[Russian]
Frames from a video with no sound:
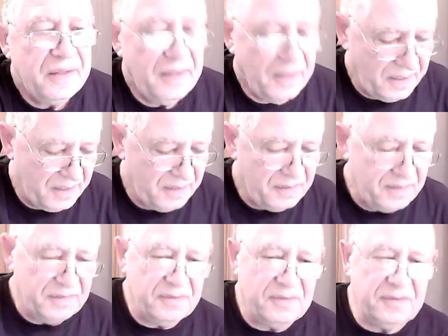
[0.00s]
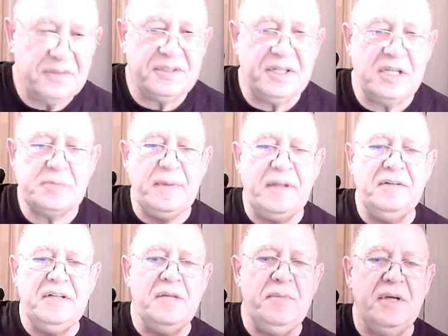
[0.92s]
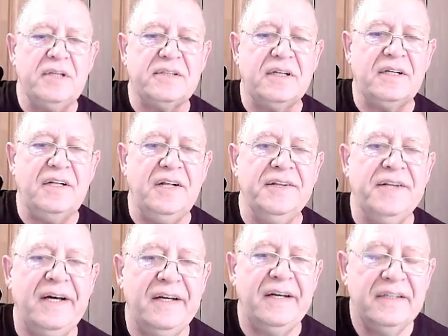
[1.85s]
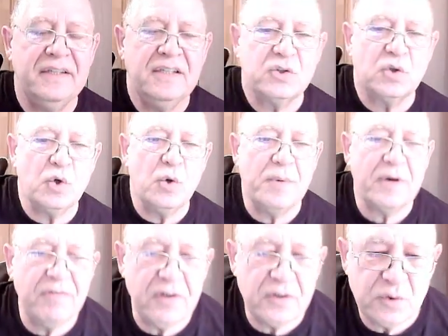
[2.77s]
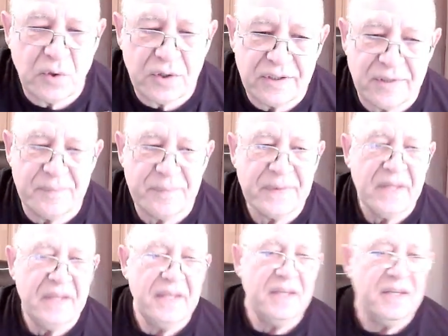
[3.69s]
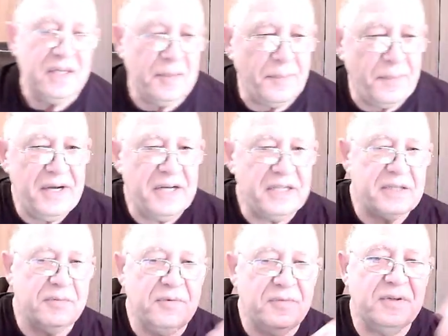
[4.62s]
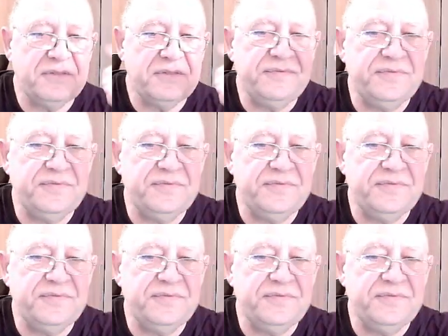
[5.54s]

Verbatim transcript: а, три с половиной метра длина трубок волторны. И поэтому вот